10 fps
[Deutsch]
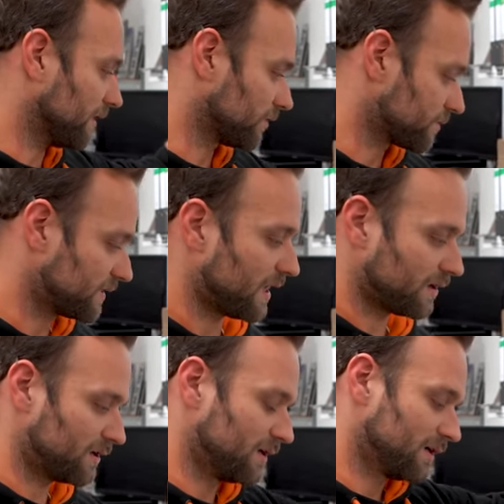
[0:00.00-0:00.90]
Aus dem
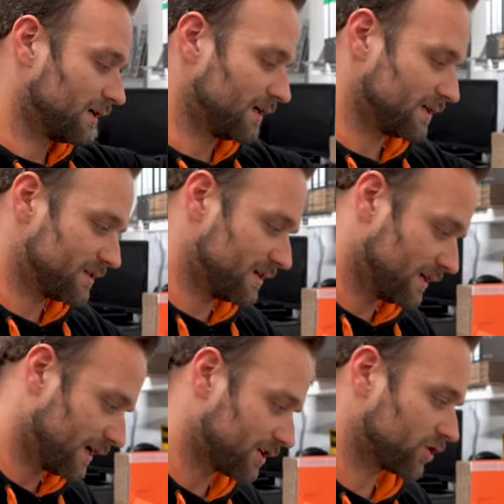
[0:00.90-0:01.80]
Tank geht es in
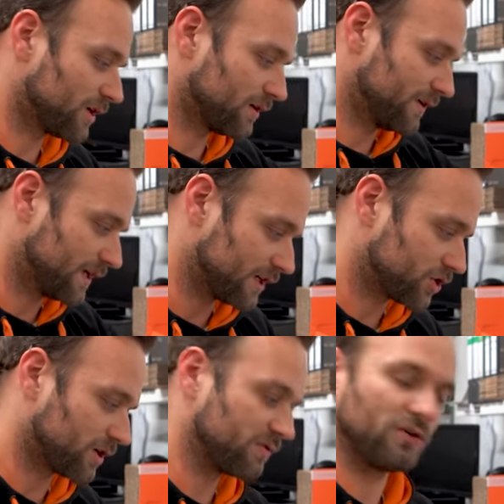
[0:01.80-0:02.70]
den Catch-Tank. Wenn
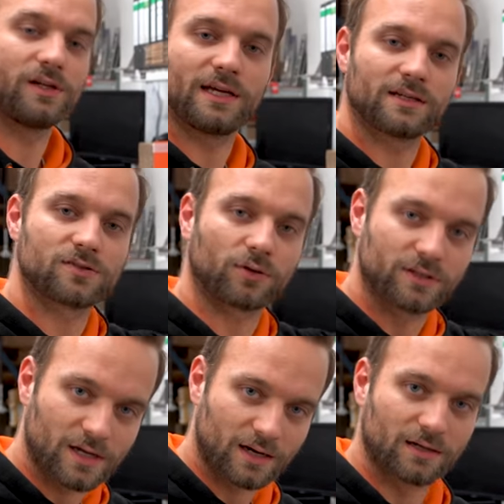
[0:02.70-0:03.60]
Catch-Tank voll, geht es zurück in
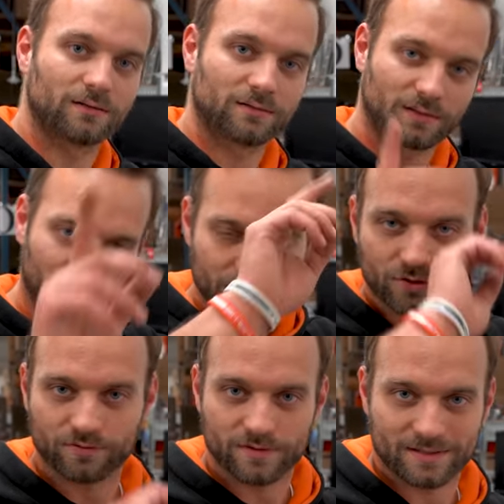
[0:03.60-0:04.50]
den Tank.
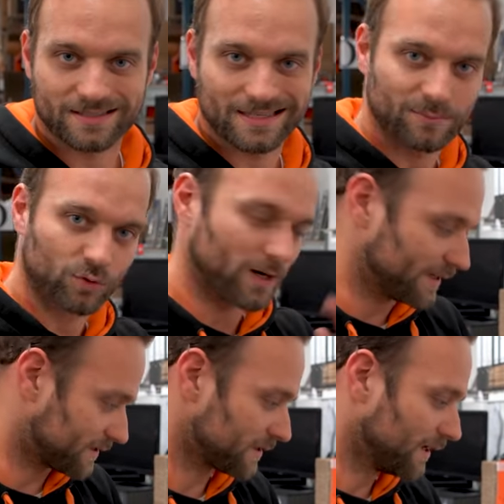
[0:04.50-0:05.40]
Kraftstoffsystem Nummer
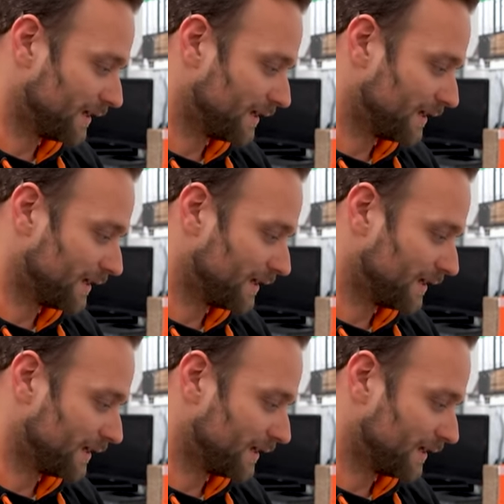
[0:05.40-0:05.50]
1.